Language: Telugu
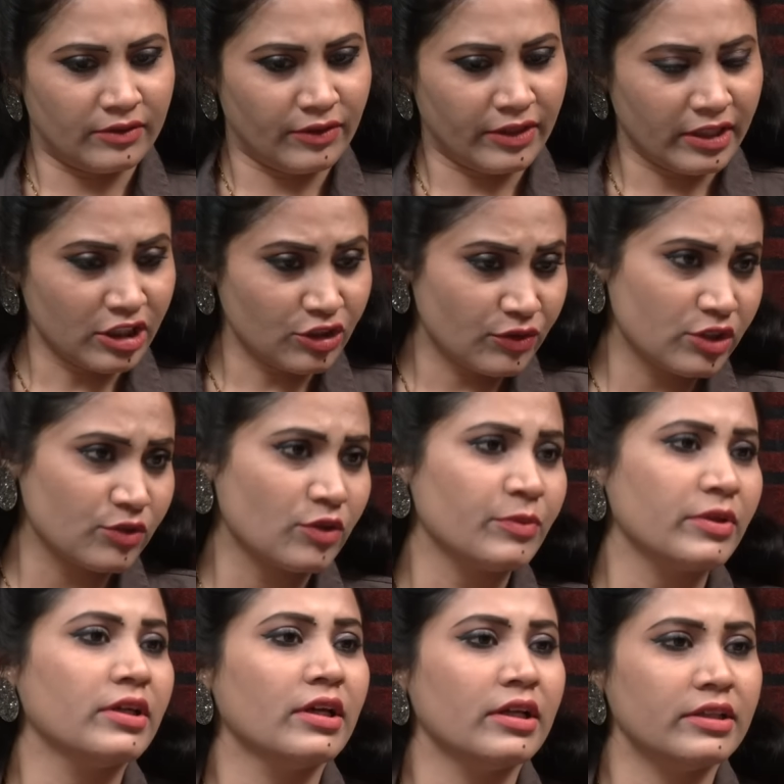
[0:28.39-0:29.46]
వెంకటేశ్వర
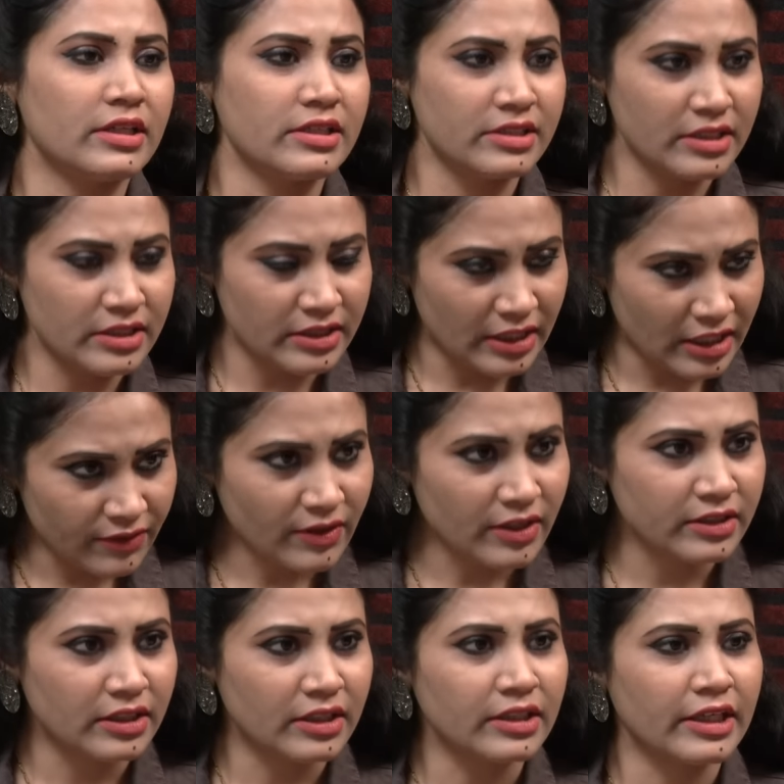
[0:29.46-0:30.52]
స్వామి దర్శనం
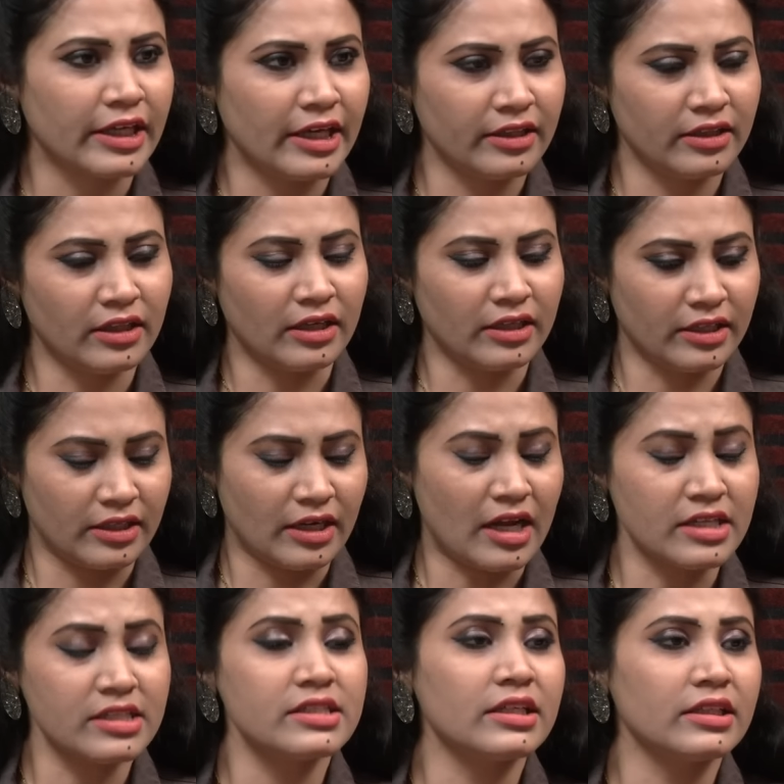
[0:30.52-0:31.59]
తర్వాత కేంద్ర అంటే
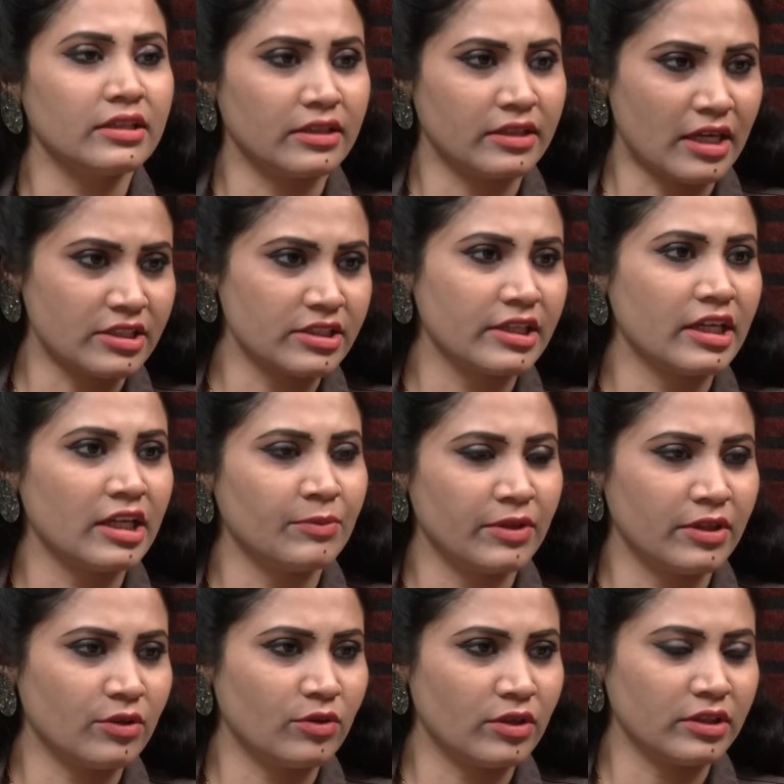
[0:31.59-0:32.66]
రాష్ట్ర రాజకీయాల
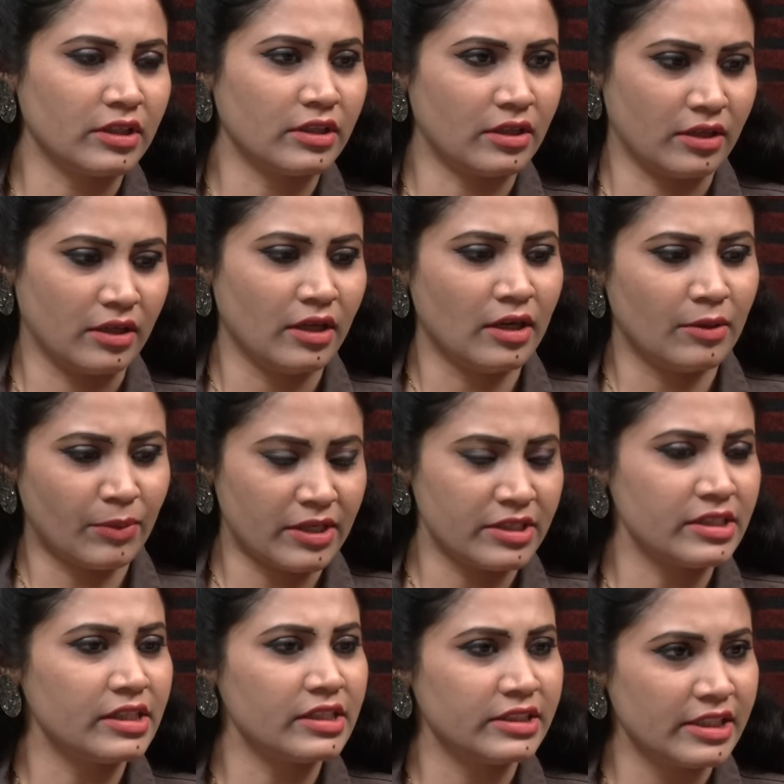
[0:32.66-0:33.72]
మీద కూడా తన
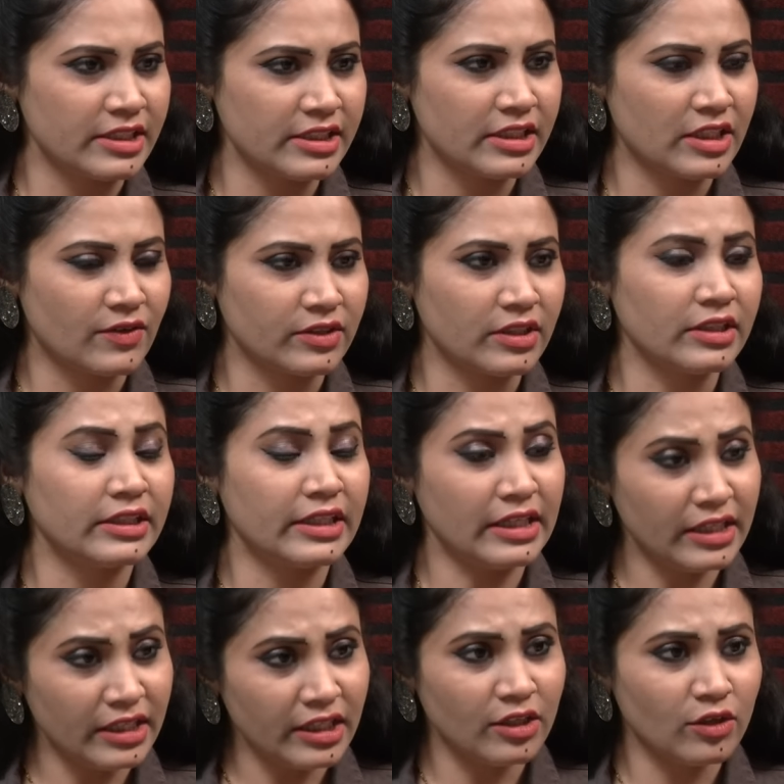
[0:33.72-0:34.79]
పరిశీలన చేసిన తర్వాత
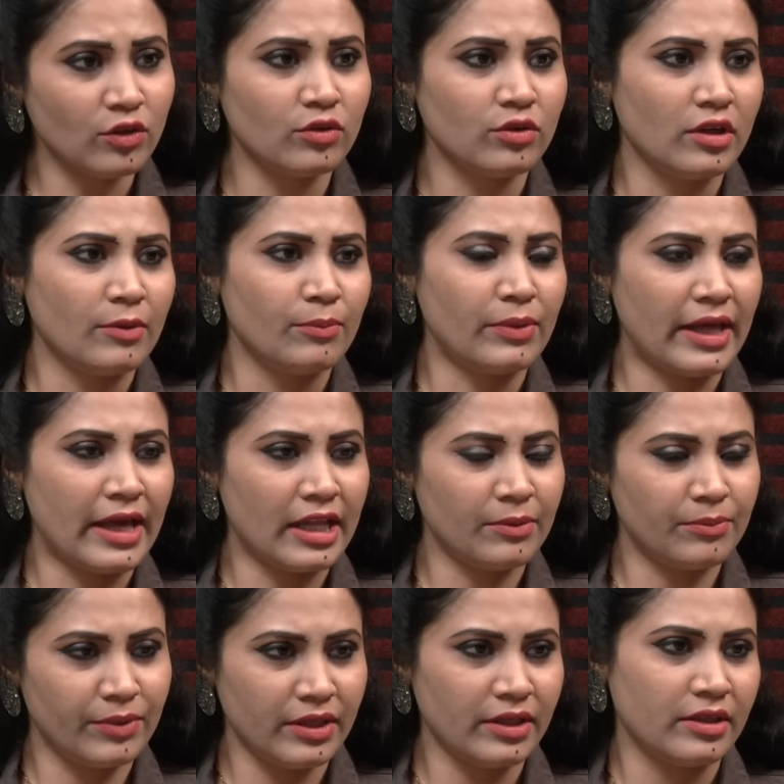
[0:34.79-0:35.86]
ఢిల్లీలో ప్లాన్
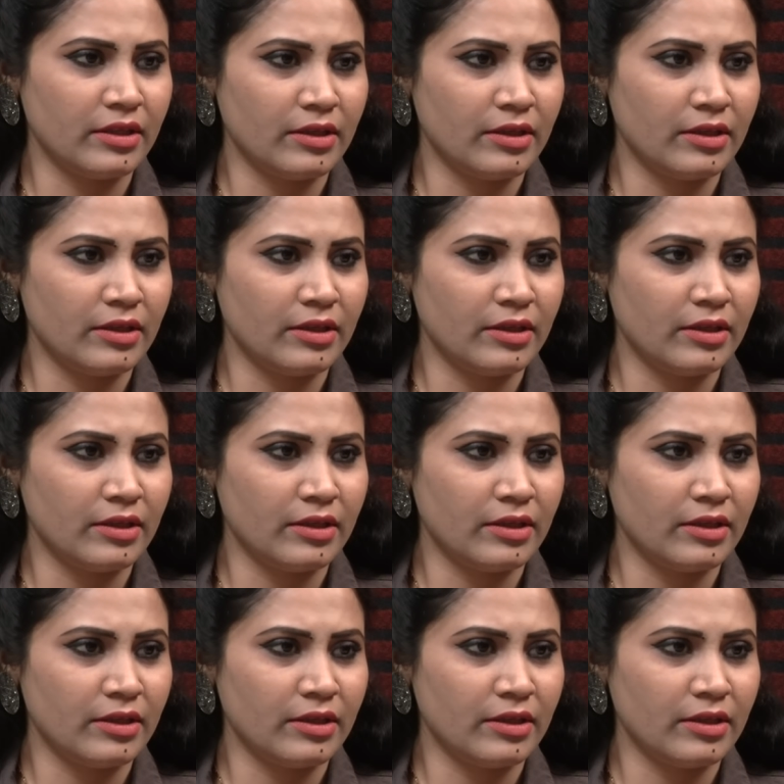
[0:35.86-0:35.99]
బి